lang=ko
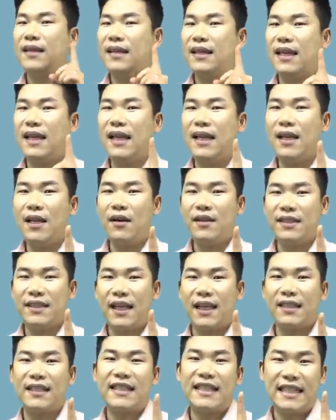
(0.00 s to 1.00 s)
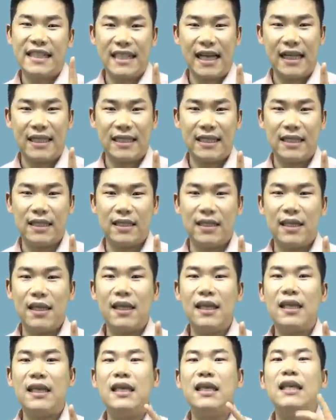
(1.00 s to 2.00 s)
1년이라는 시간을
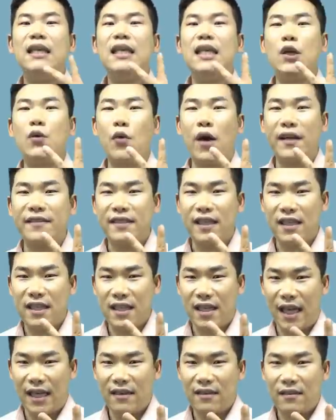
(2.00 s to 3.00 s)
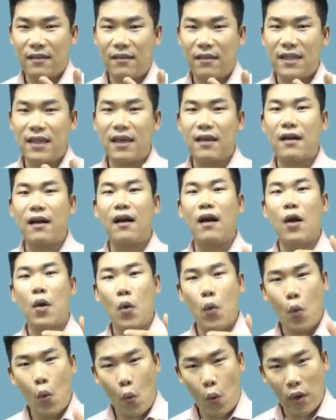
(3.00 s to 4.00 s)
이 과세 기간, 그러니까
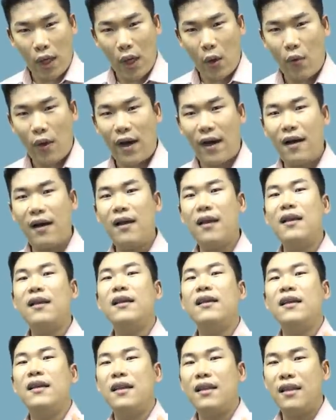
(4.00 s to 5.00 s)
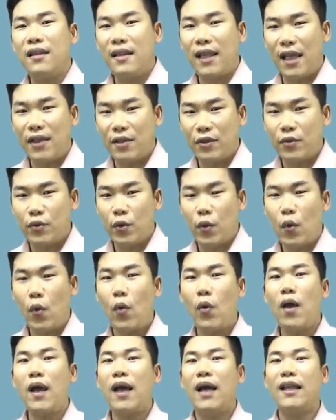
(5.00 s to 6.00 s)
올해와
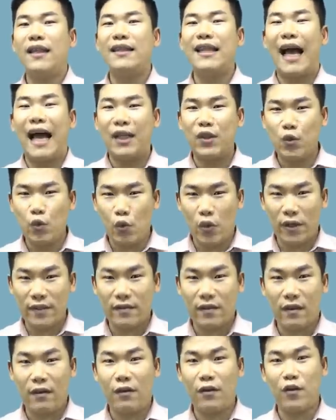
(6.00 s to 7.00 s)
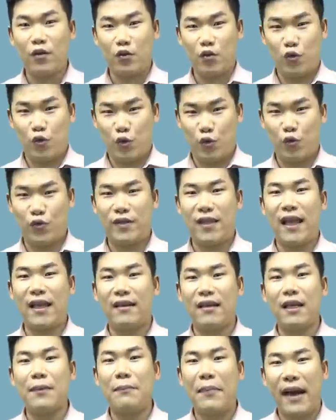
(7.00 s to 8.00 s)
내년으로 나누어서
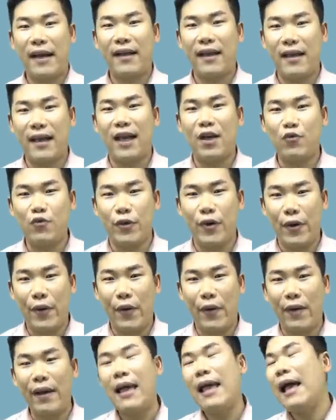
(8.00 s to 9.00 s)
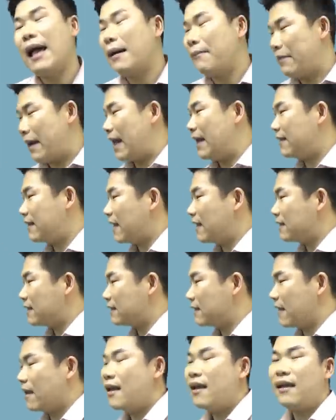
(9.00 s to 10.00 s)
주택을 팔아야 하고요. 팔
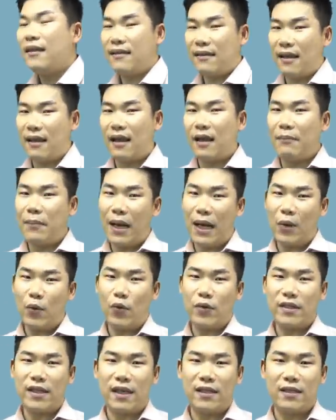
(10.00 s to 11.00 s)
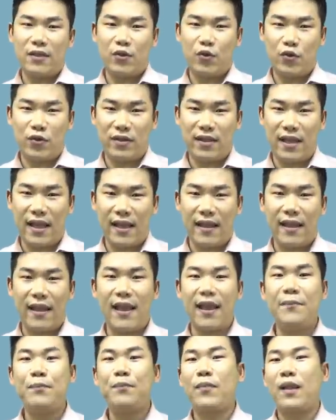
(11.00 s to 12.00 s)
때는 내가 팔고자 하는
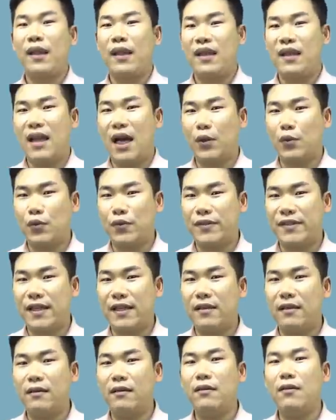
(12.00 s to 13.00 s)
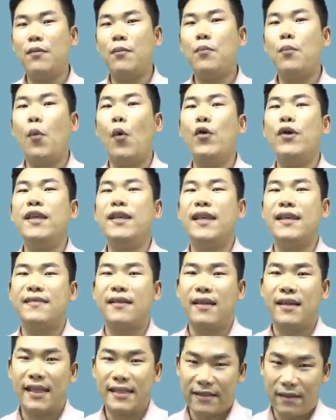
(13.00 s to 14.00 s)
주택의 양도세를 모의
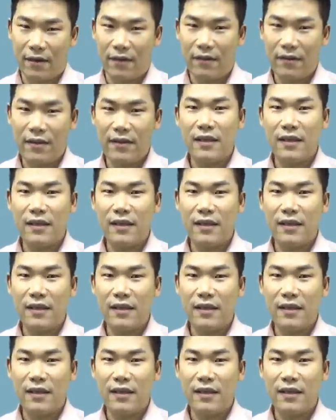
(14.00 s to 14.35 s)
계산해서